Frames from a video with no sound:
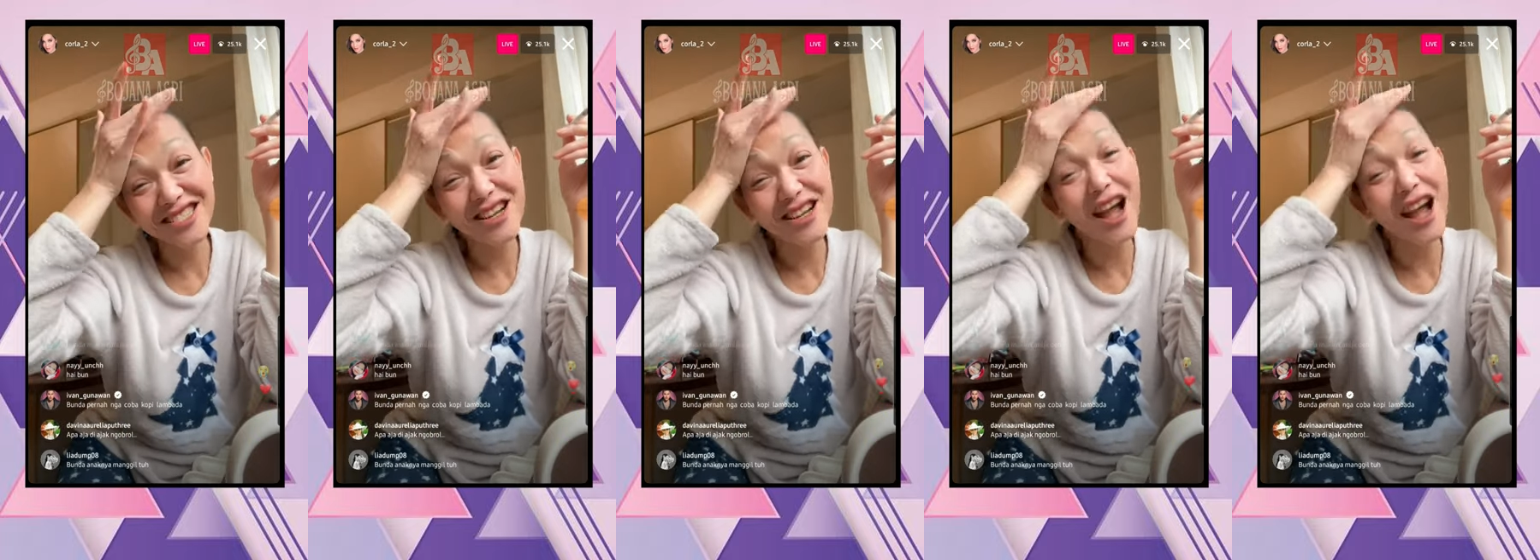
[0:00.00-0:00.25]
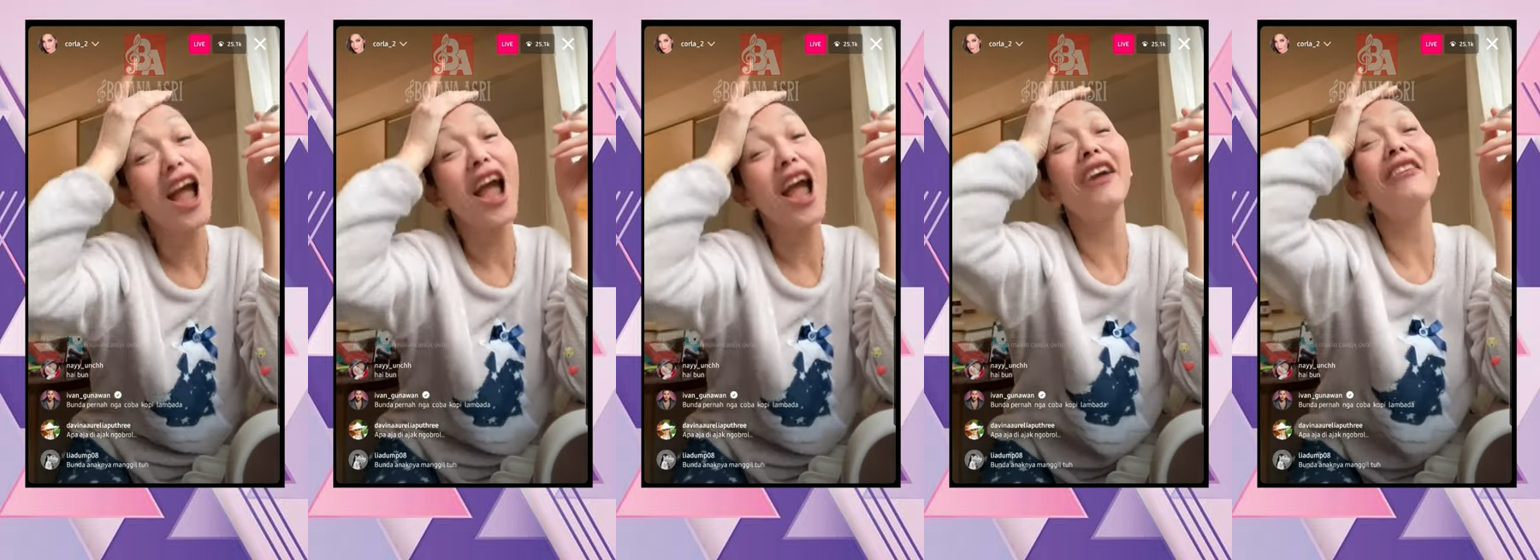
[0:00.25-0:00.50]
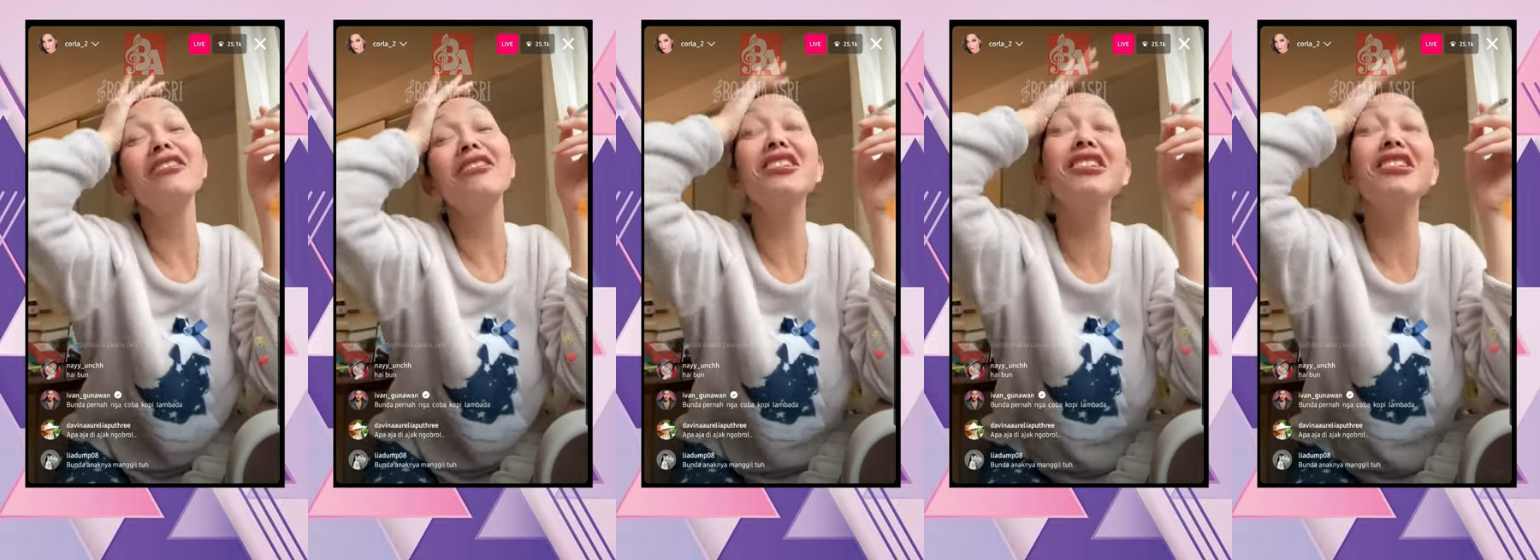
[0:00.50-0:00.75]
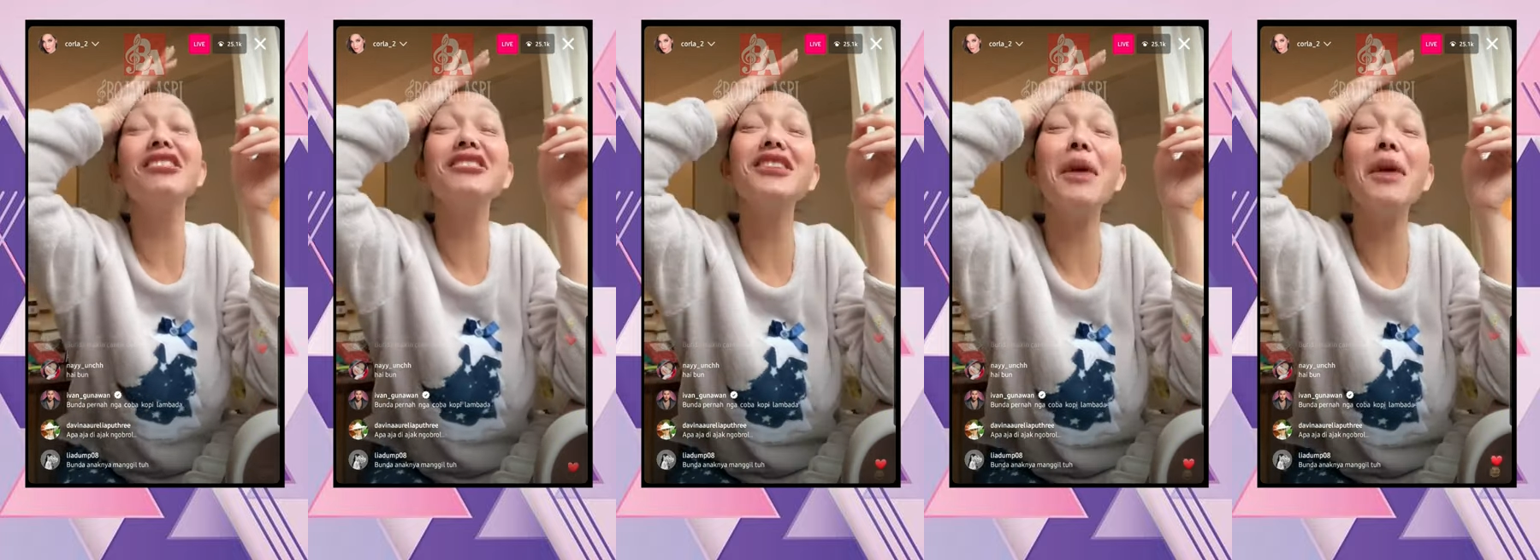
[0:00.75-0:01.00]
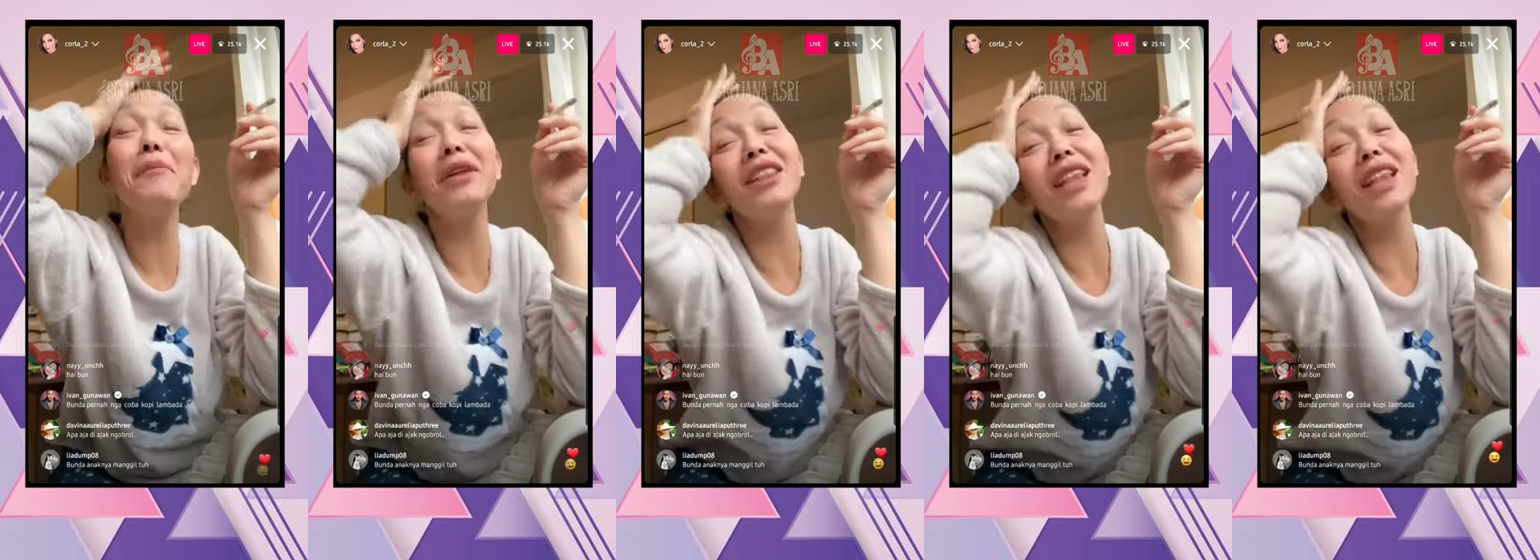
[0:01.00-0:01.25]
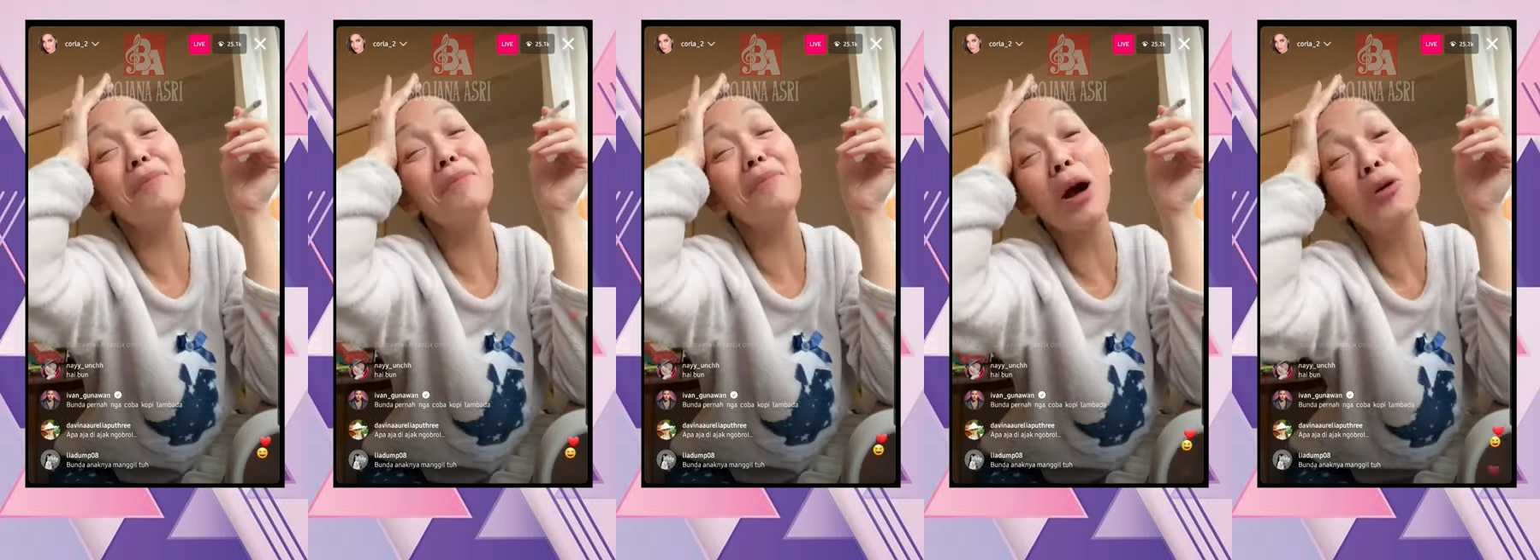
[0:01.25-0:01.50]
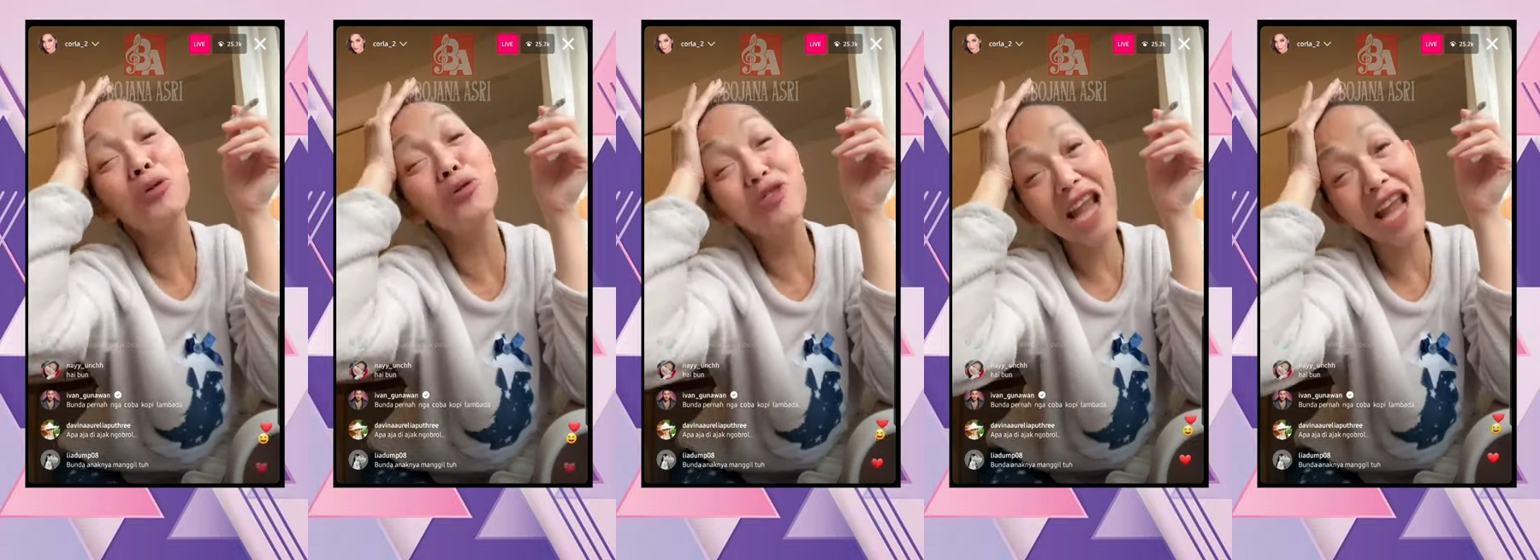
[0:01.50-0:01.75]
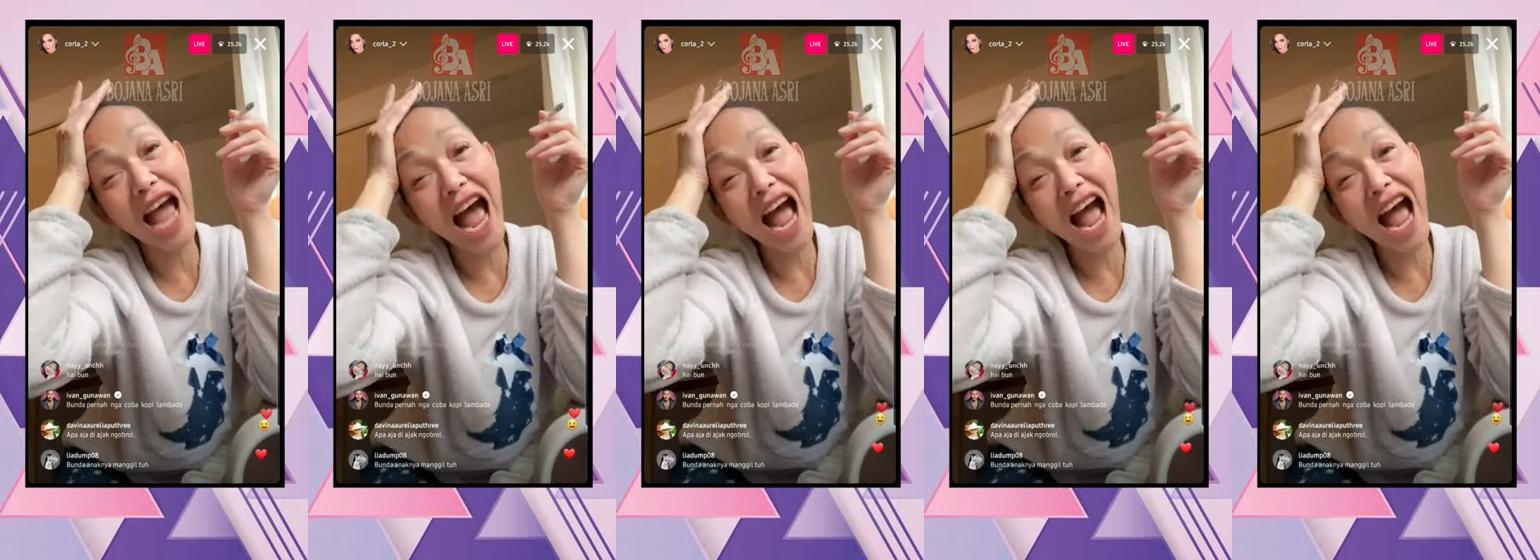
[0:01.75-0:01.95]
Ini kening apa telapak kuda?